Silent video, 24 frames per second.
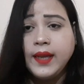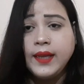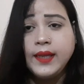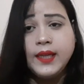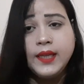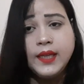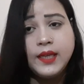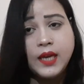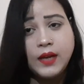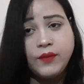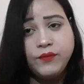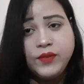है
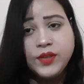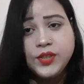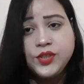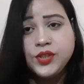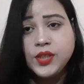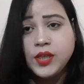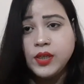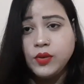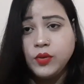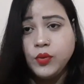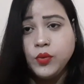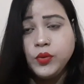कि काफ़ी
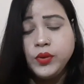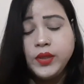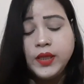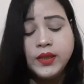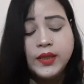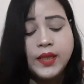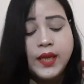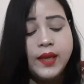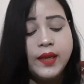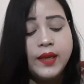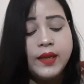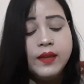अच्छा ग्लो
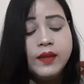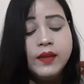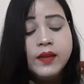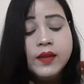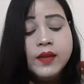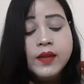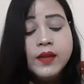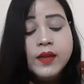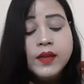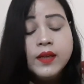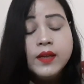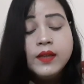देता है
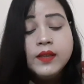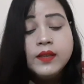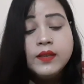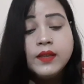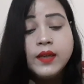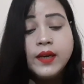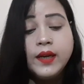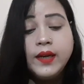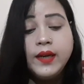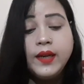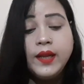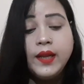
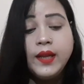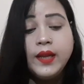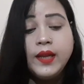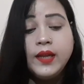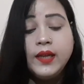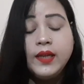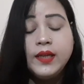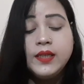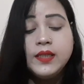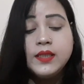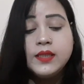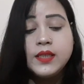थर्ड है
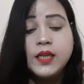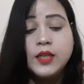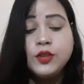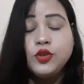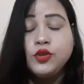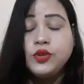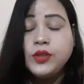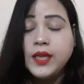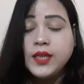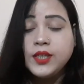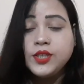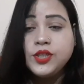इसका जो
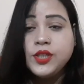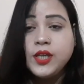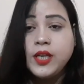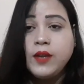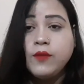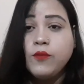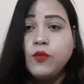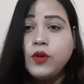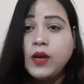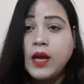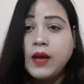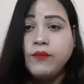टेक्सचर है
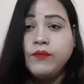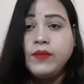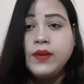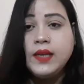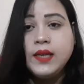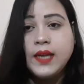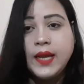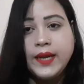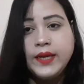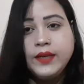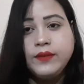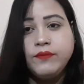वो काफ़ी
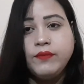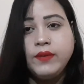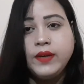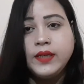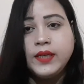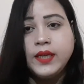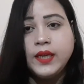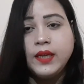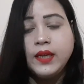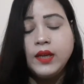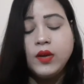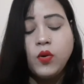लाइट
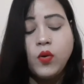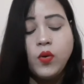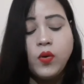वेट है